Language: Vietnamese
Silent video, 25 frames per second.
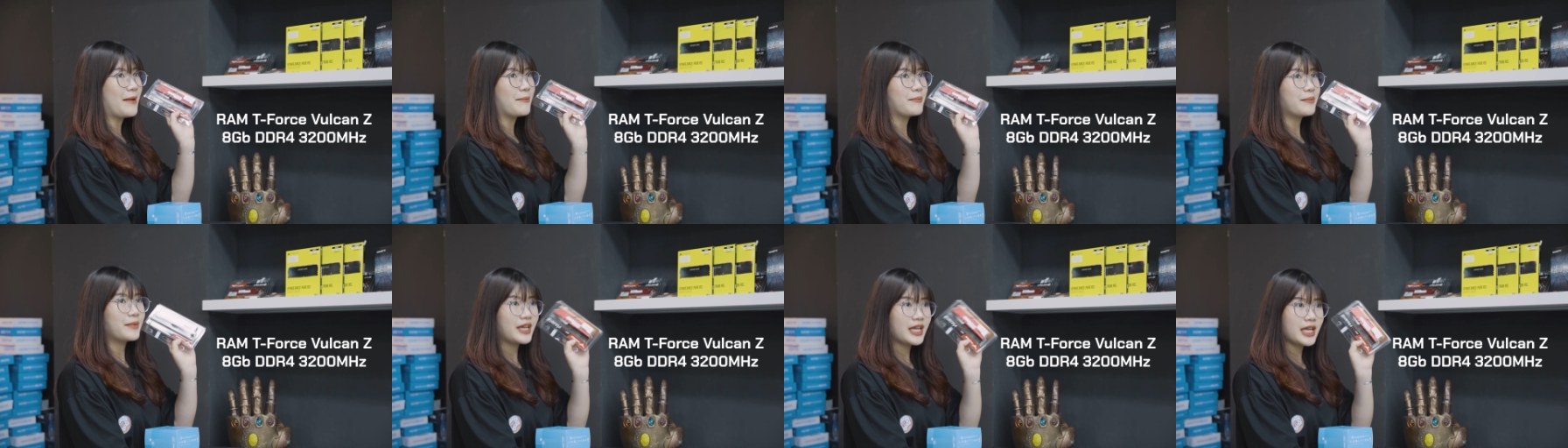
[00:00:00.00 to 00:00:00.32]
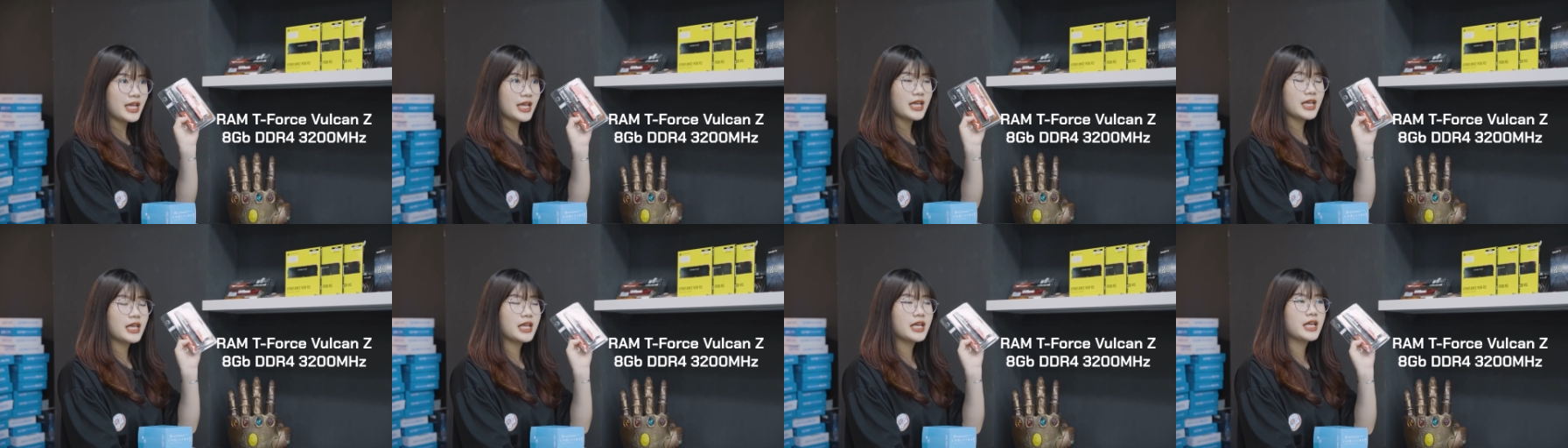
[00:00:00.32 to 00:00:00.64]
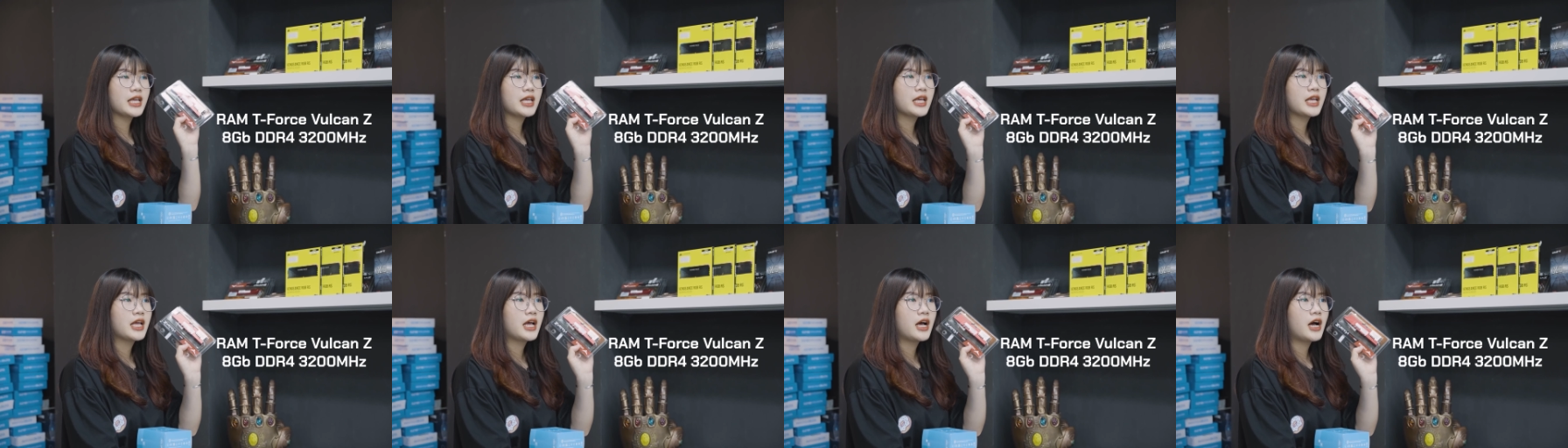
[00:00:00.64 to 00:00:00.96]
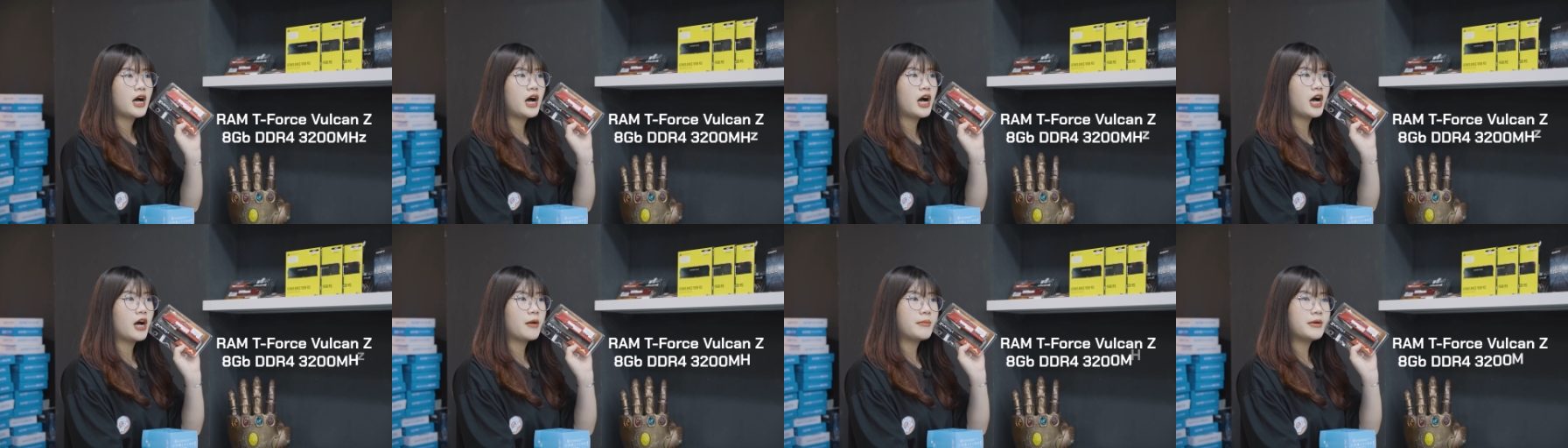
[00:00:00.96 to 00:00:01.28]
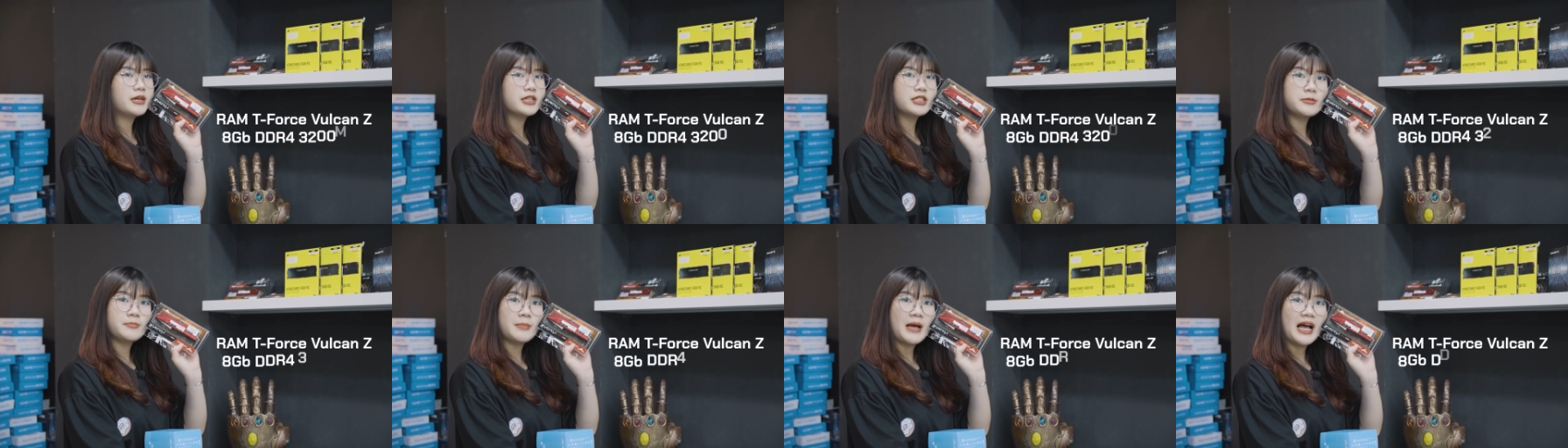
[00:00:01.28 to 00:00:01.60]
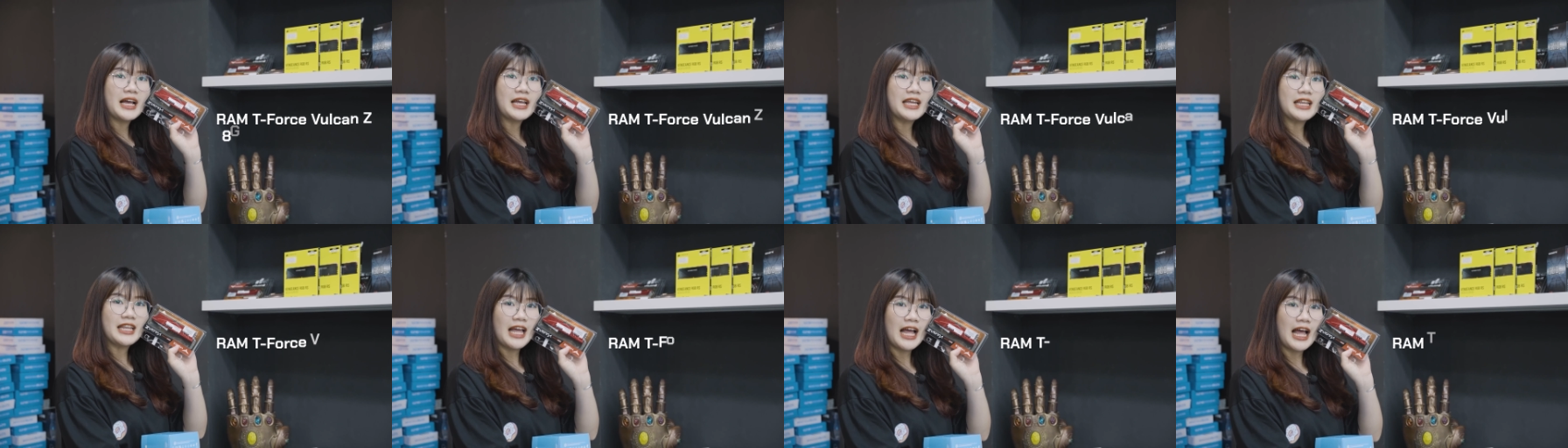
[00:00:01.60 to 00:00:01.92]
8GB ở uh, Burst
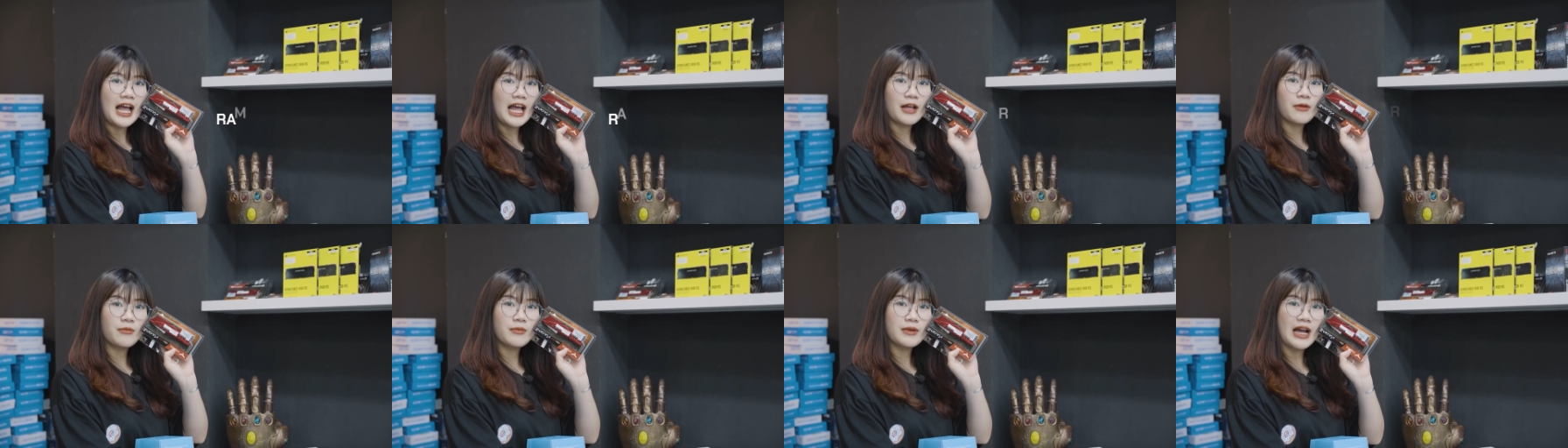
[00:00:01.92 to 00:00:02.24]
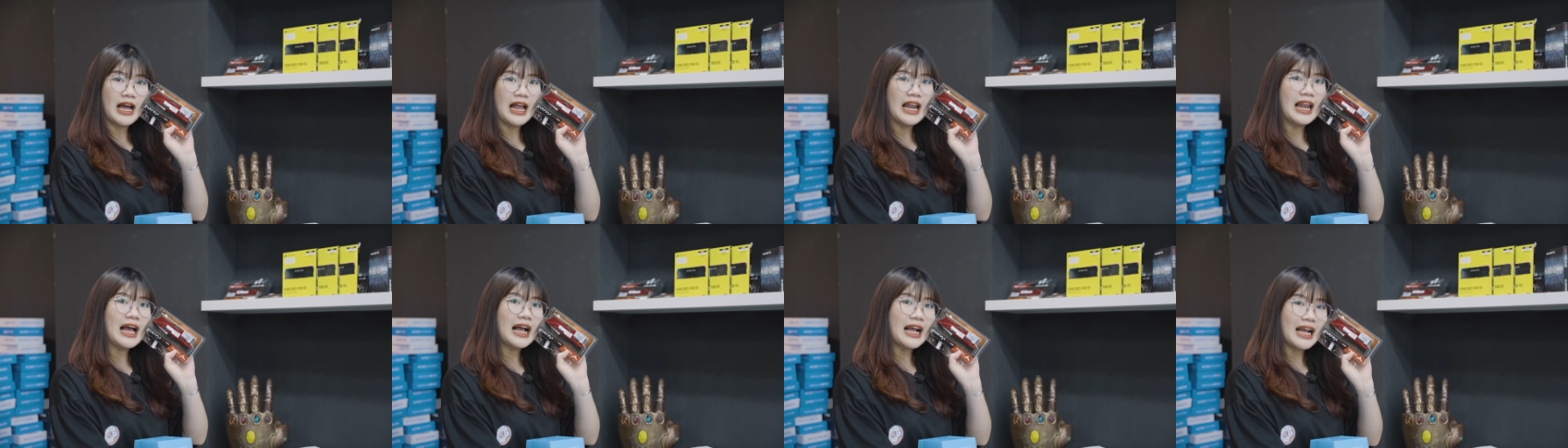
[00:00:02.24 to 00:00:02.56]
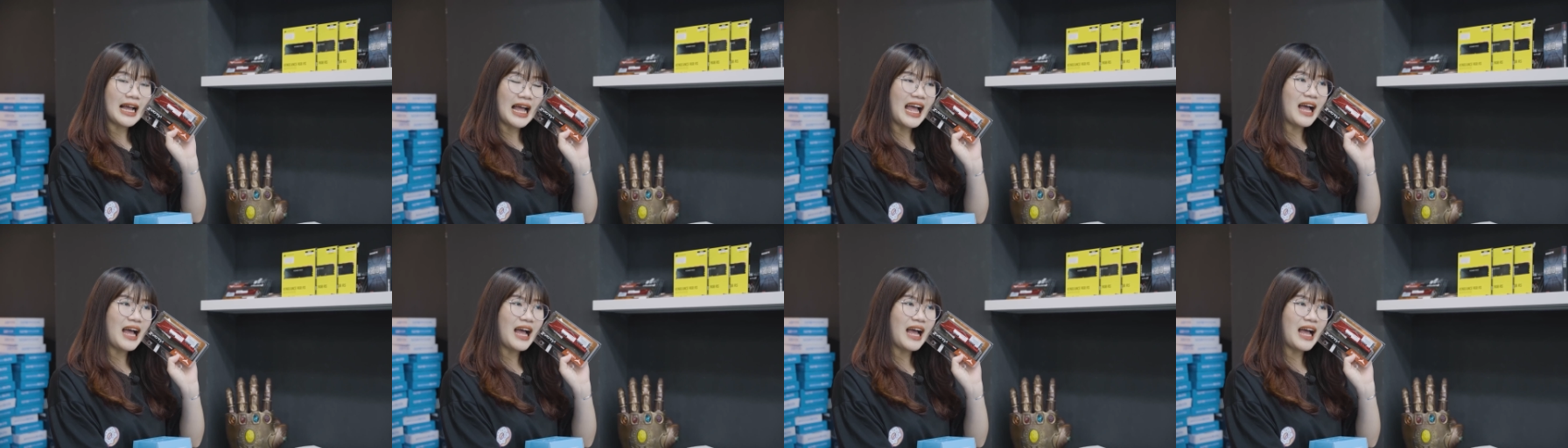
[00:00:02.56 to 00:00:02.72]
3002 cũng khá là